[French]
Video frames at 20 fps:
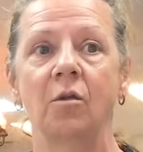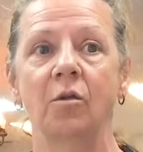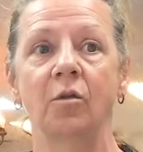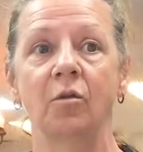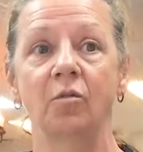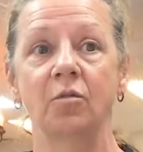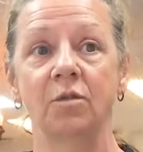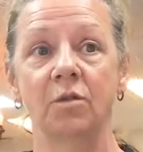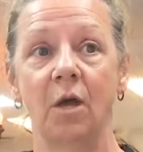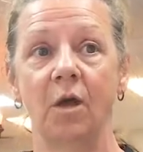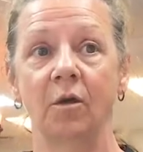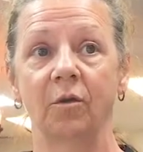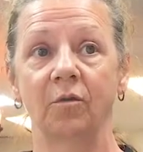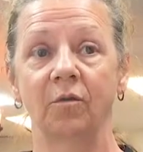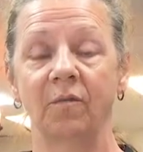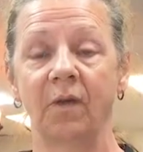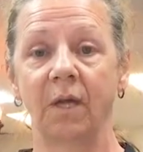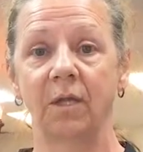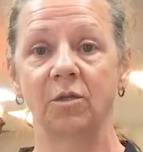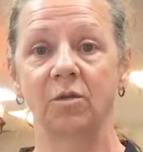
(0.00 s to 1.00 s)
Nos heures
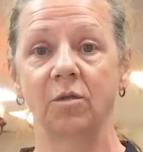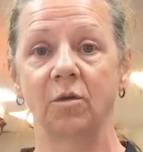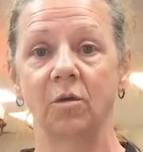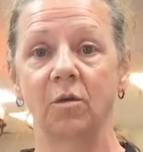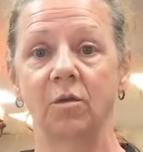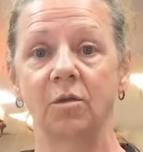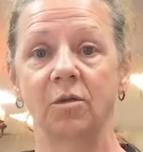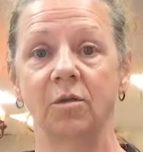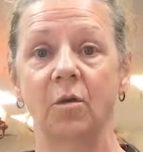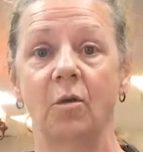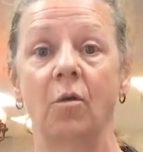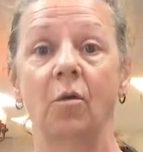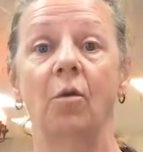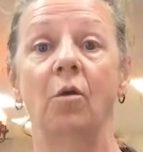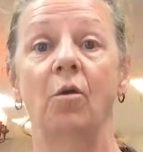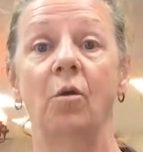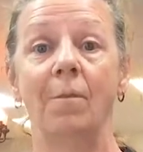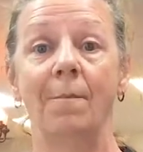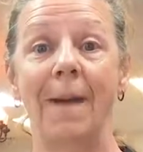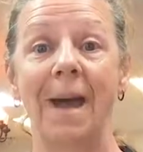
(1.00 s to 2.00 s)
d'ouverture sont
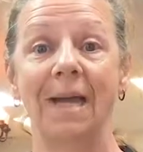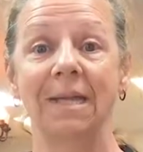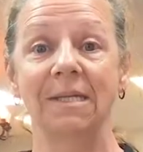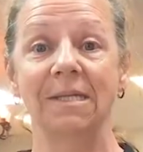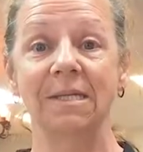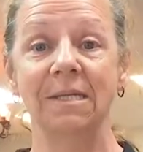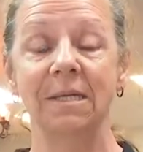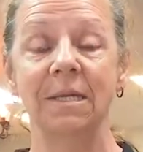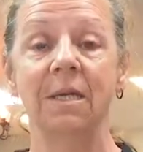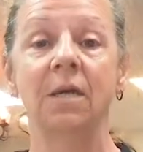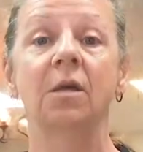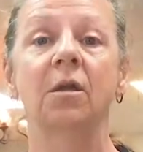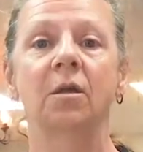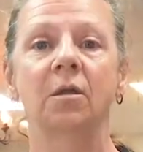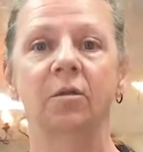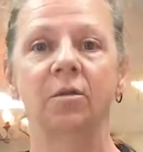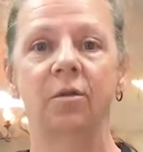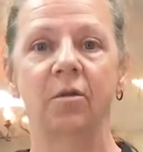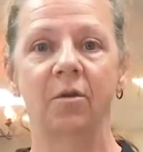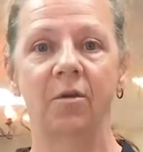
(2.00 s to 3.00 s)
le mardi
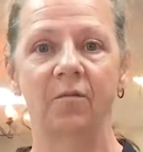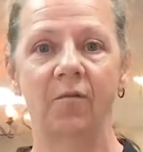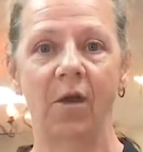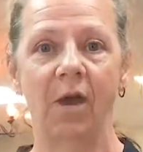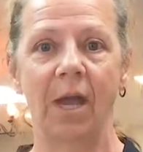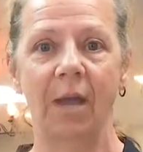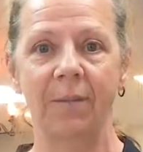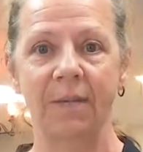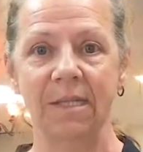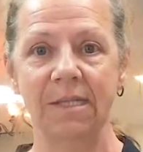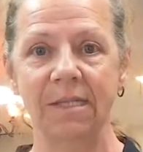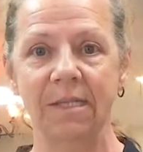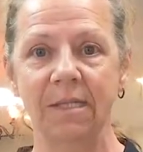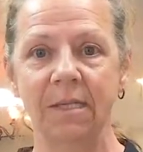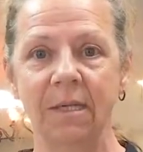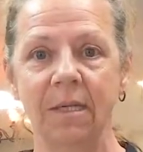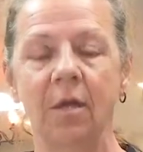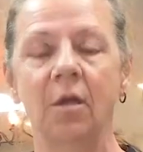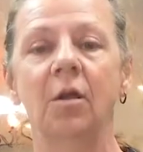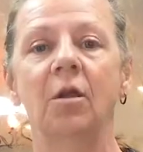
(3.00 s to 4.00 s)
de 9h à midi,